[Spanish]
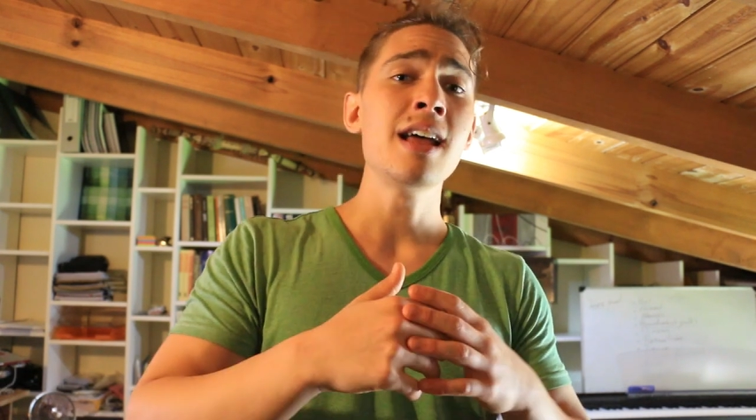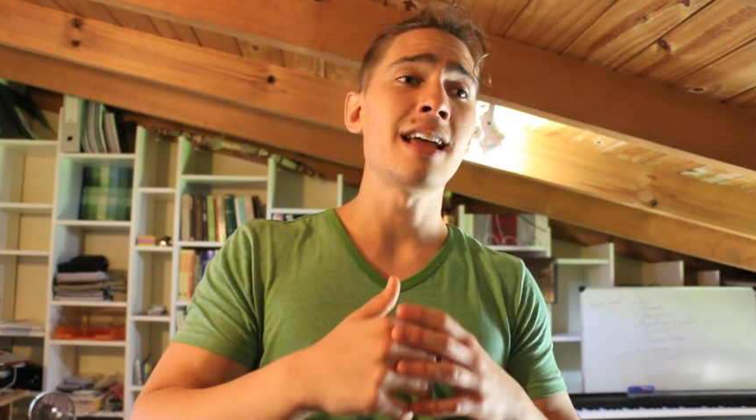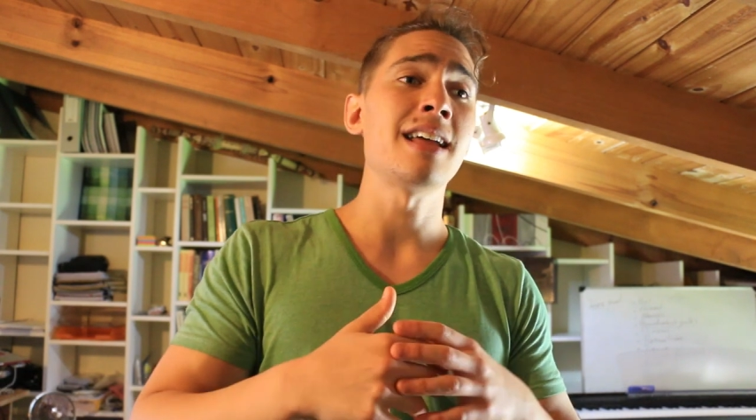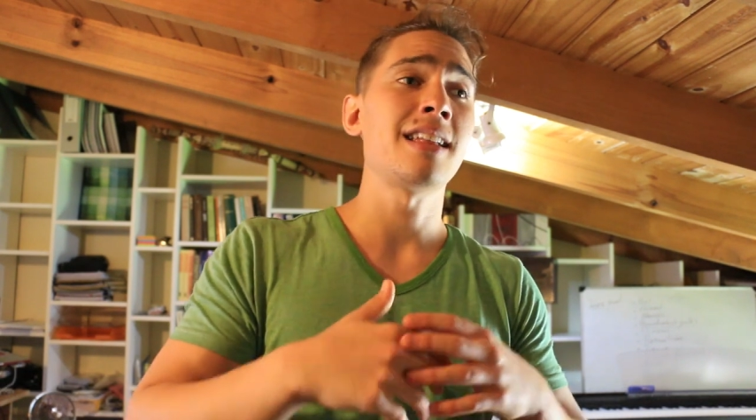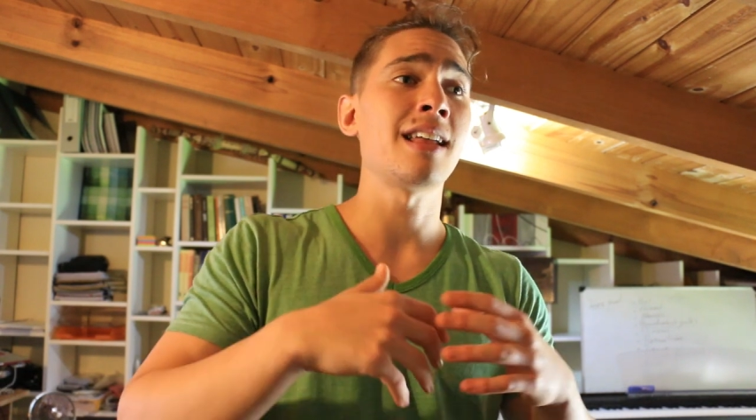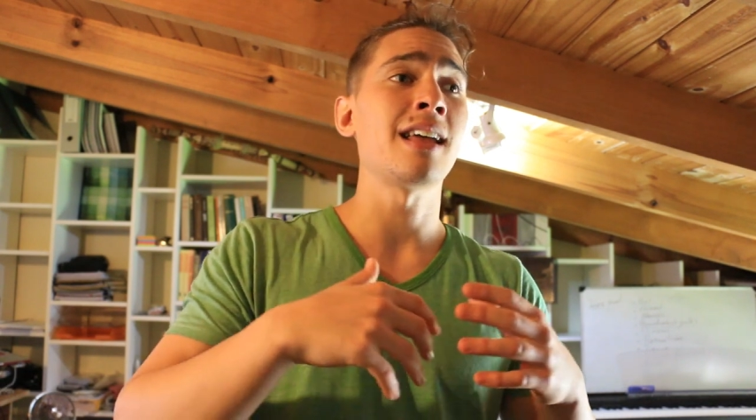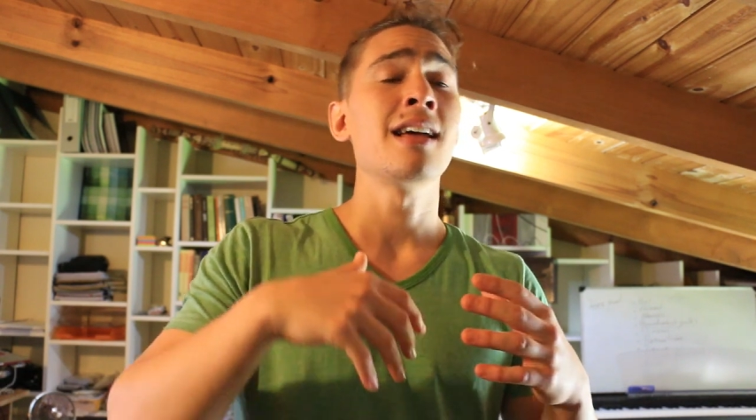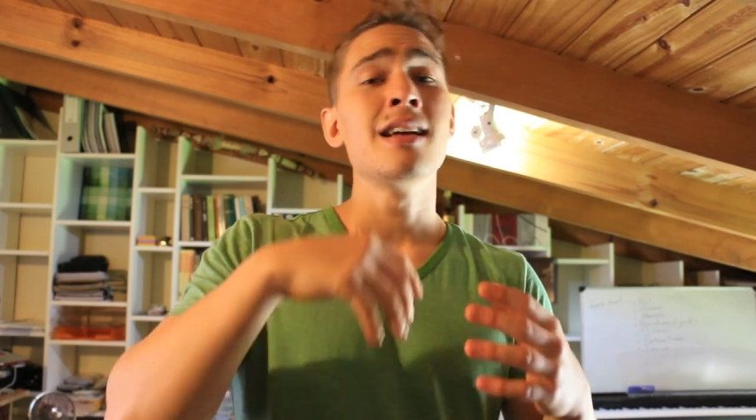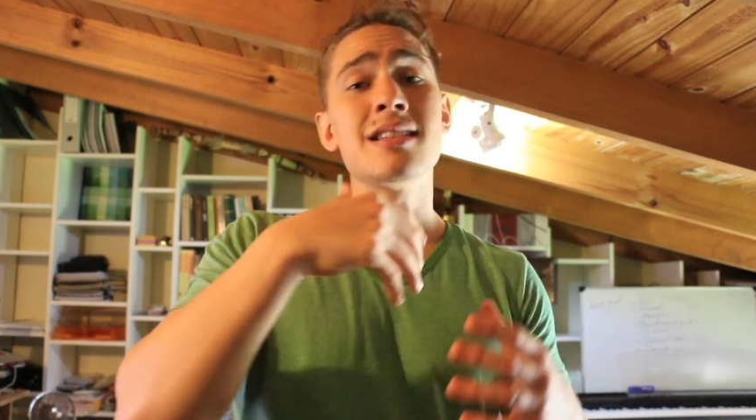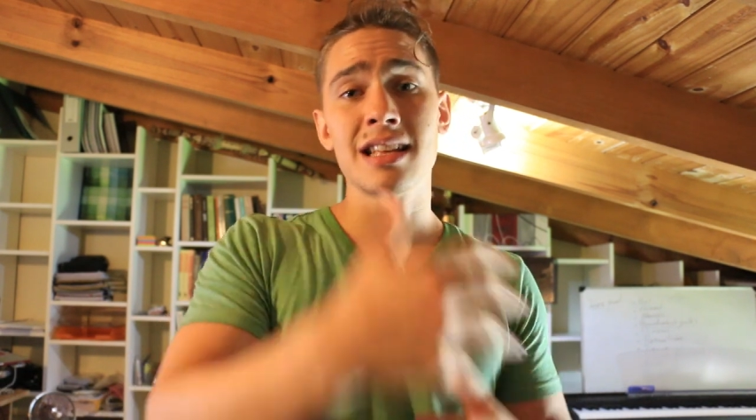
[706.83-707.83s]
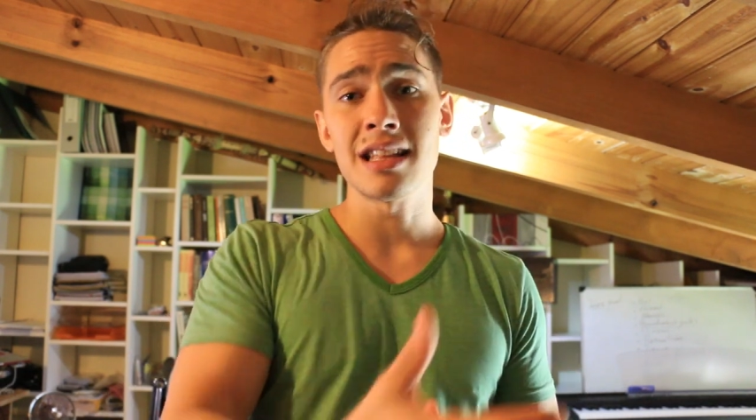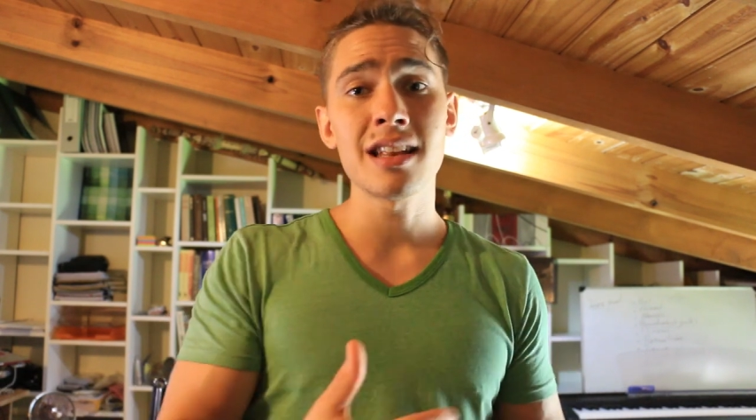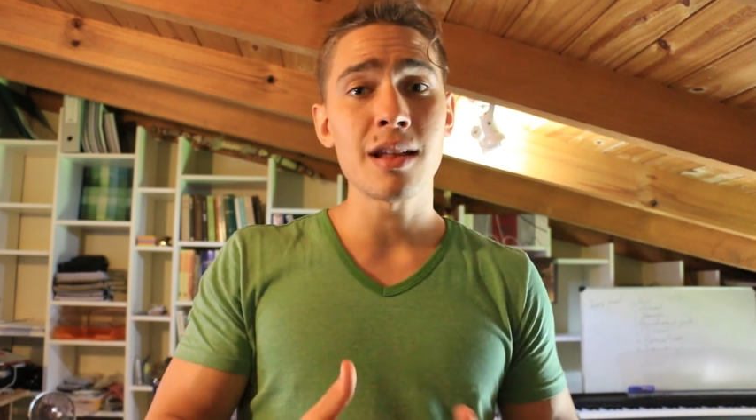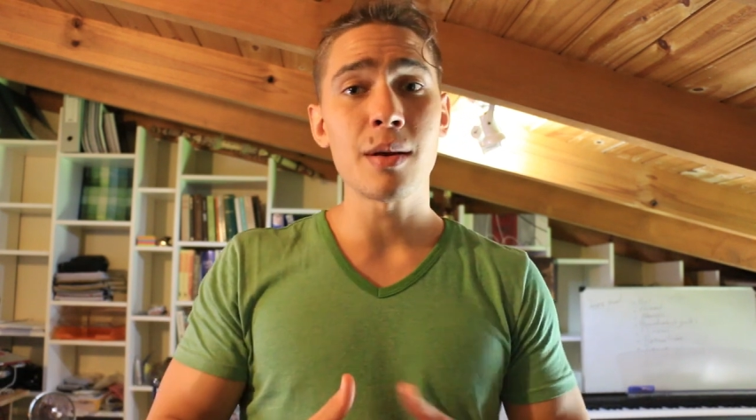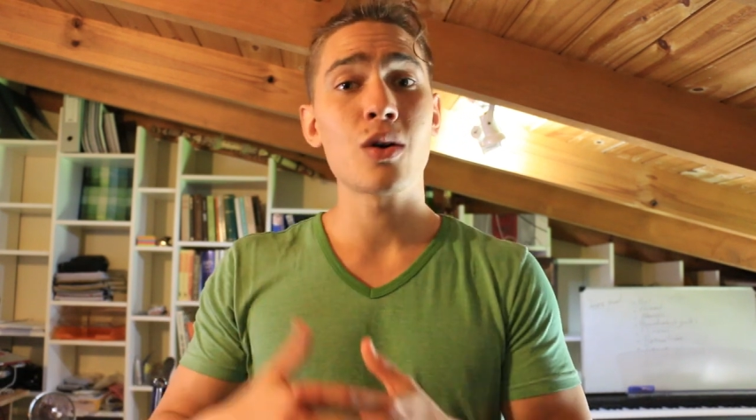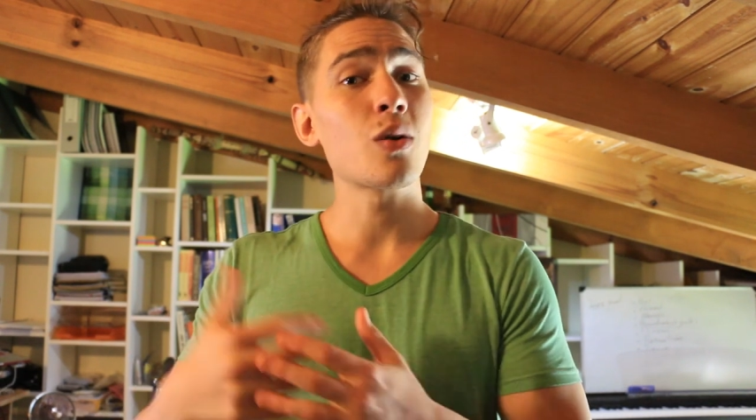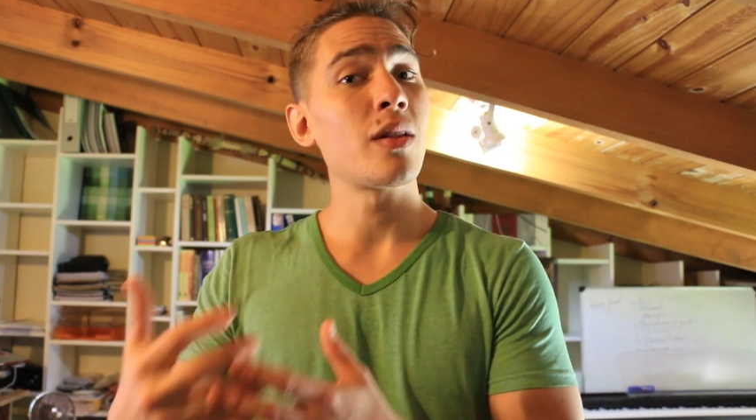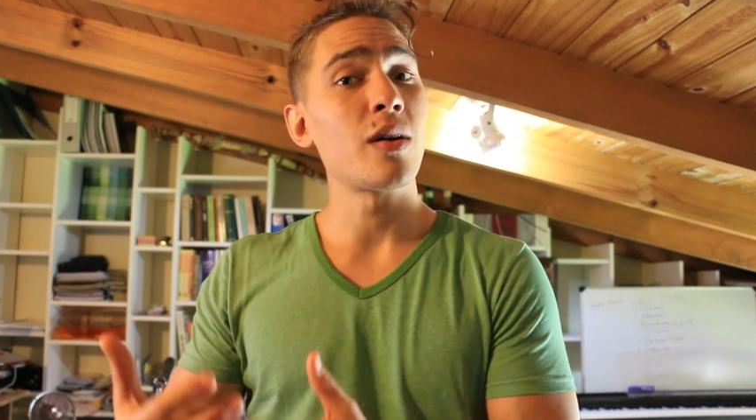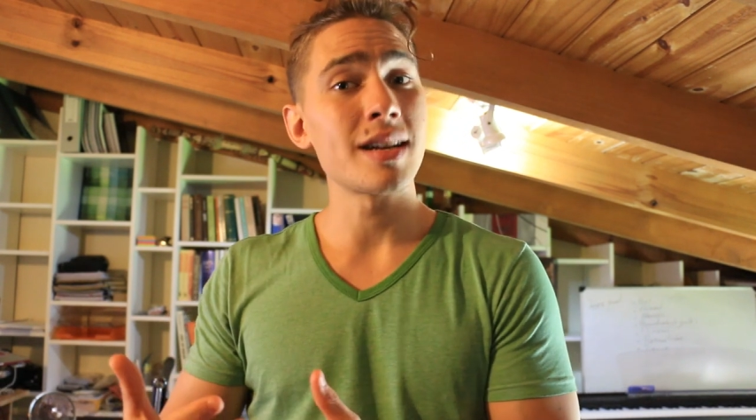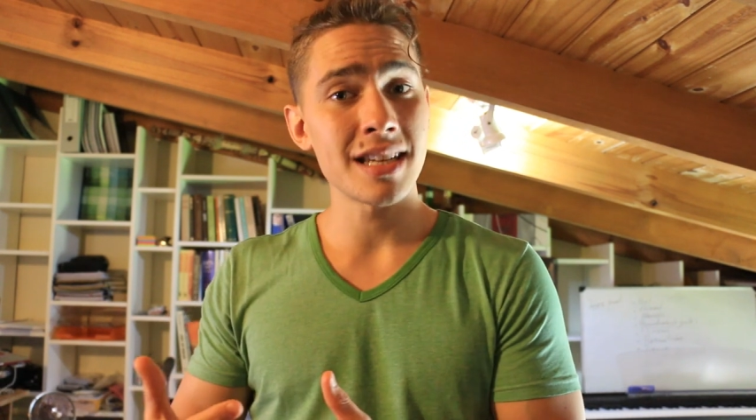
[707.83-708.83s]
este, sentirte mejor
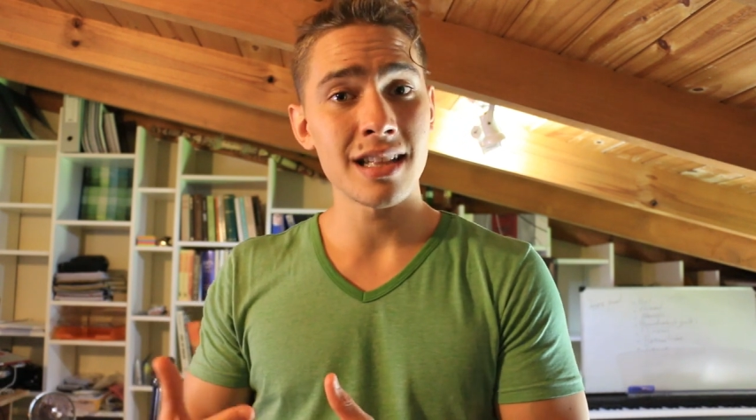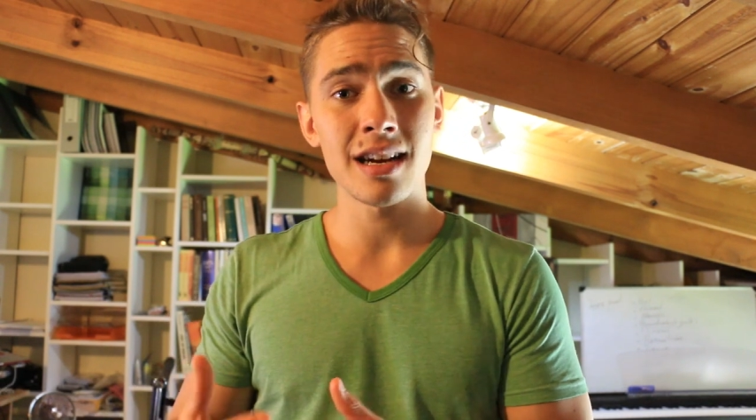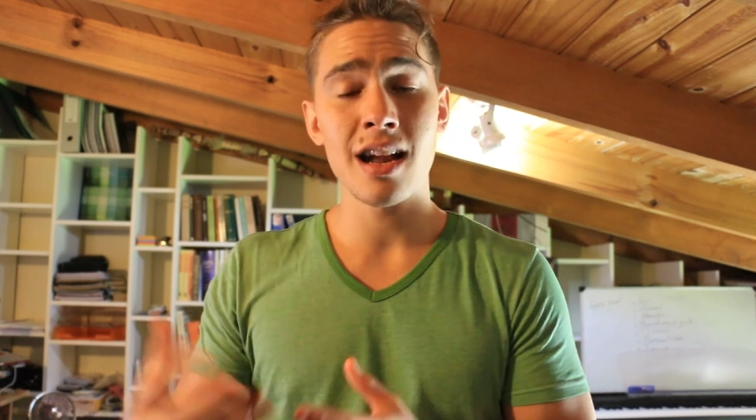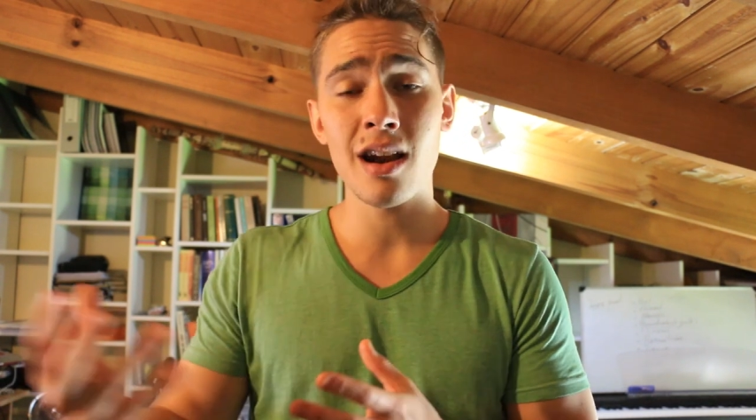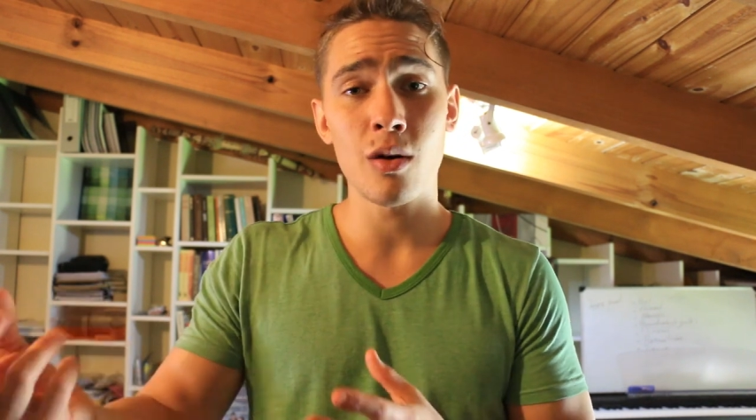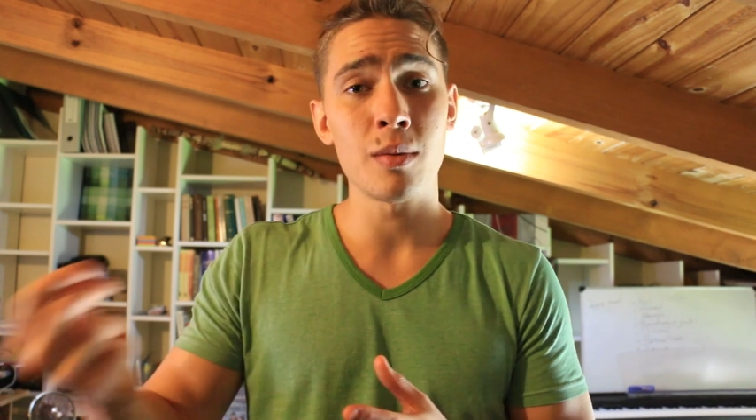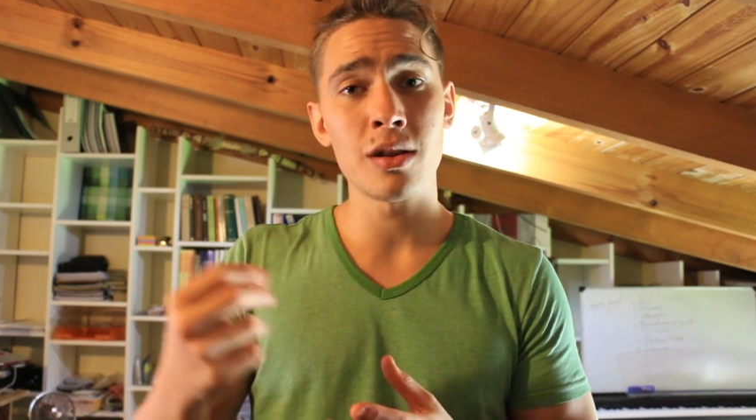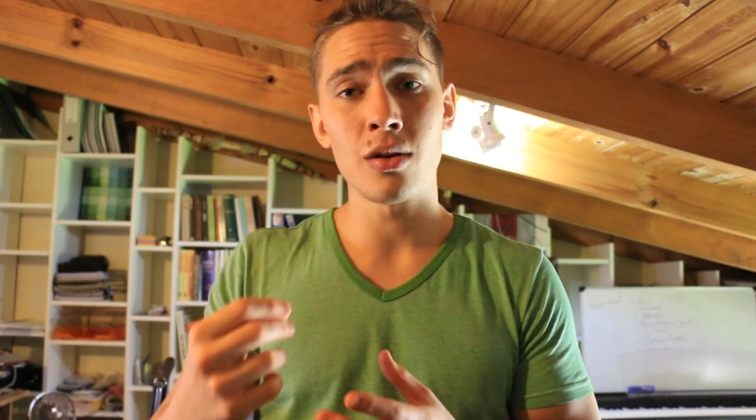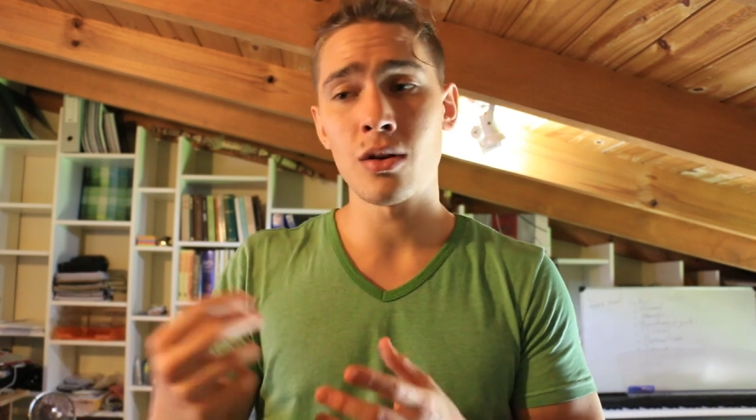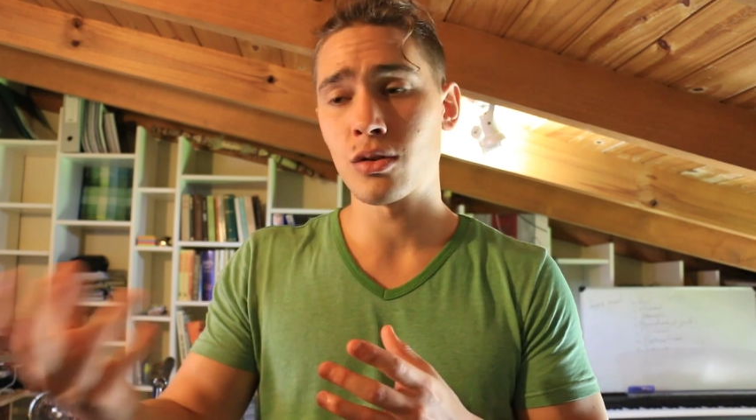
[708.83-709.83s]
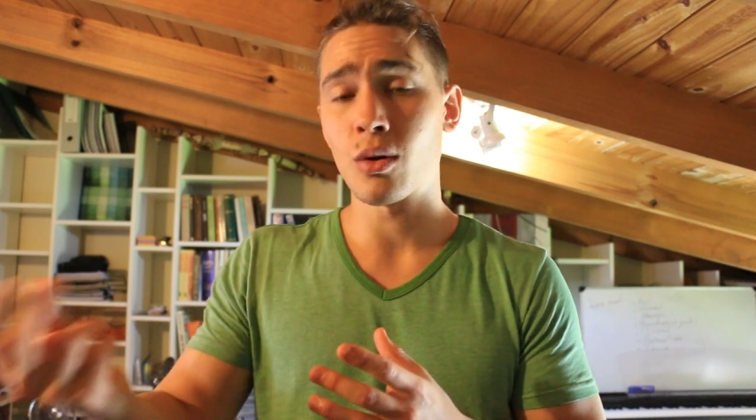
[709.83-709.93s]
cuando vas a entrenar comiendo,